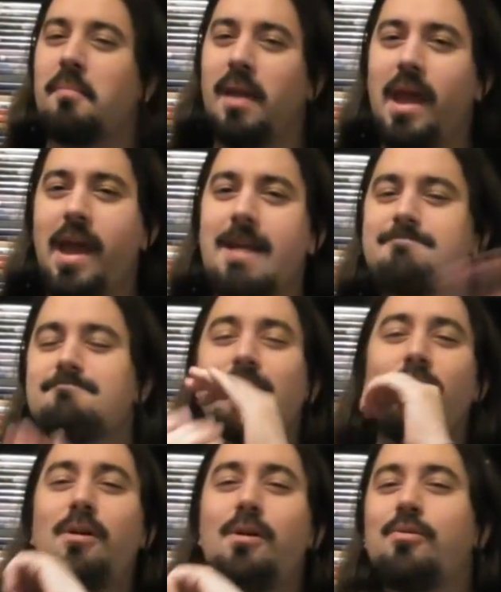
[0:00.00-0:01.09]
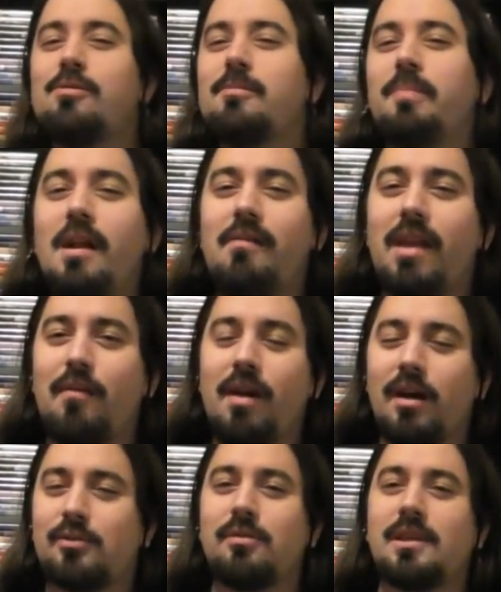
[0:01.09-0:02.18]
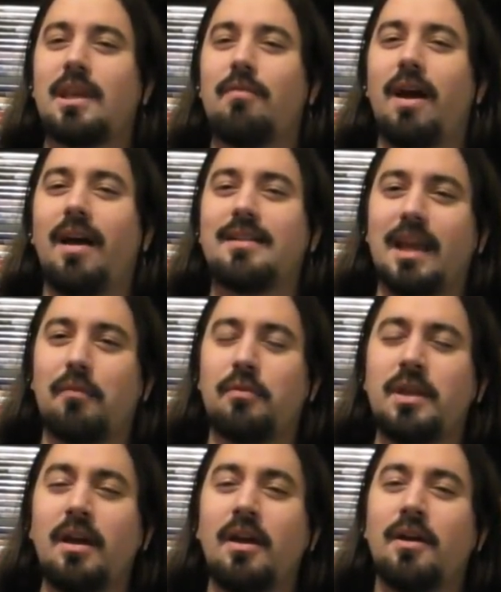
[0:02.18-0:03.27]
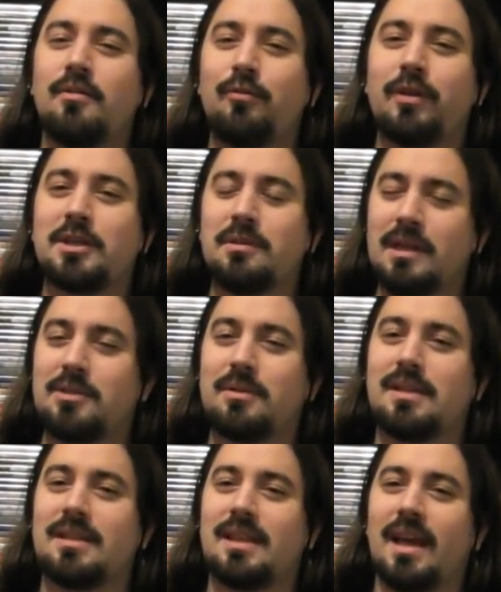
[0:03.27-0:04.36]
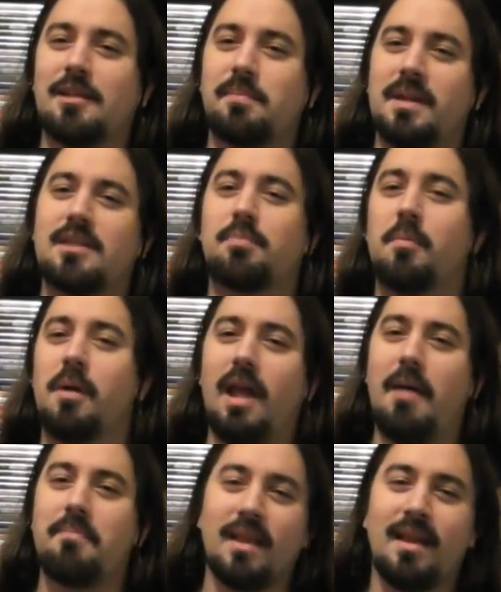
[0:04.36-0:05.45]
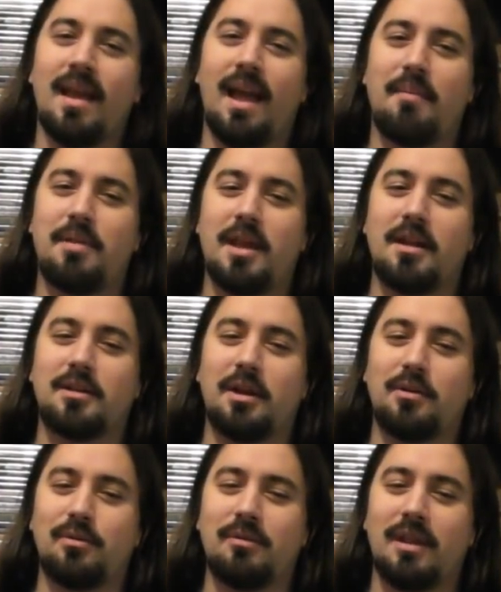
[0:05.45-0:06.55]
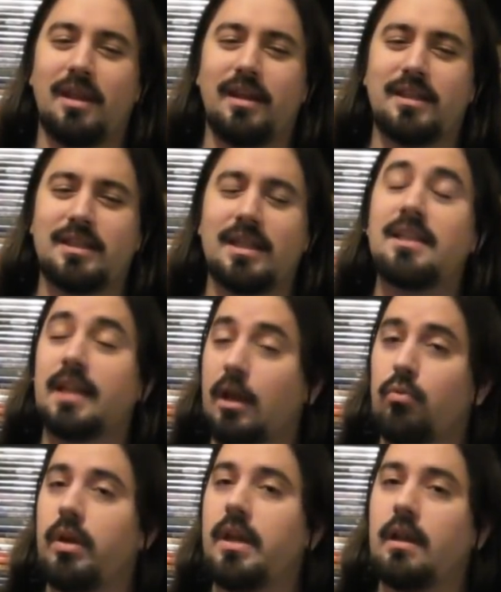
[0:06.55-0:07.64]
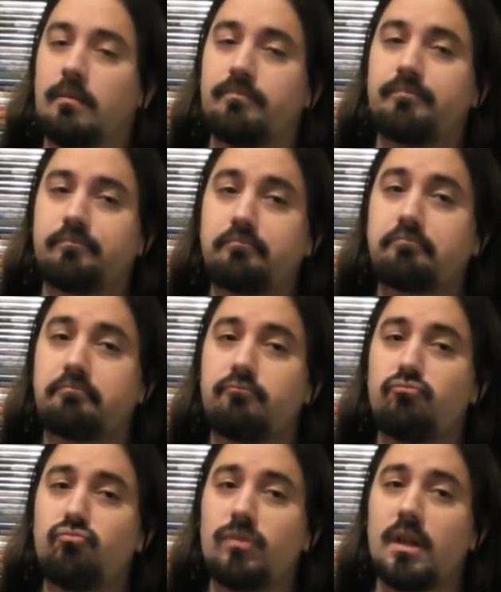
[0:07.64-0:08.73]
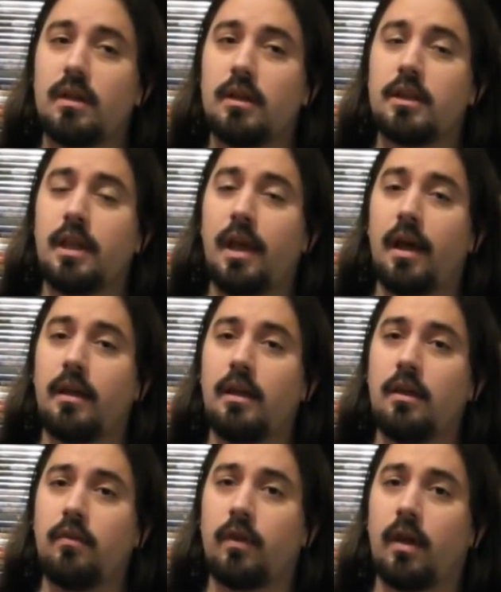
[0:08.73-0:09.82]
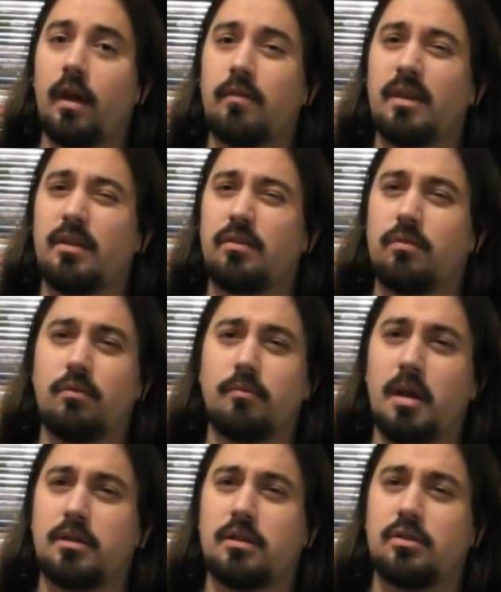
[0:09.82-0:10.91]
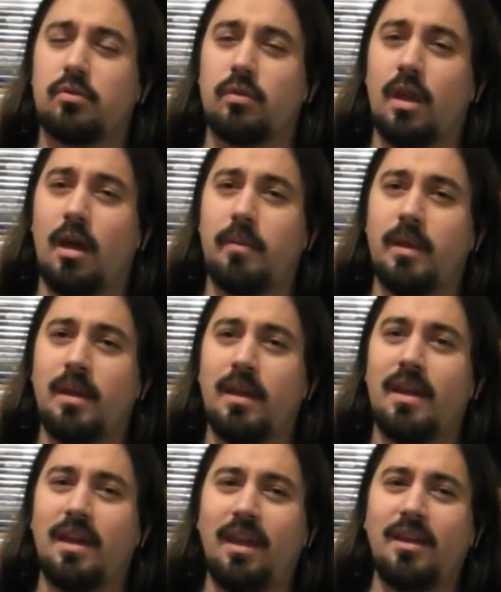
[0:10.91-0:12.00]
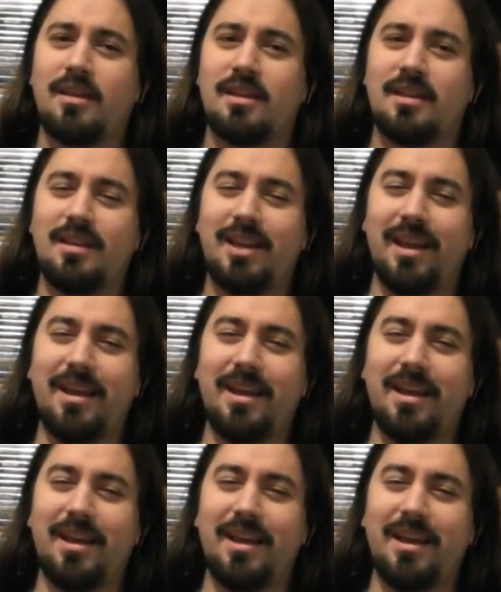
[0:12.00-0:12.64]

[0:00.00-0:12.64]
mais au coup de bol, il va y avoir un truc qui va intervenir de façon à ce que ça s'arrête pile à ce moment-là. Ah bien entendu, et c'est Tywin qui arrive avec une partie de son armée et qui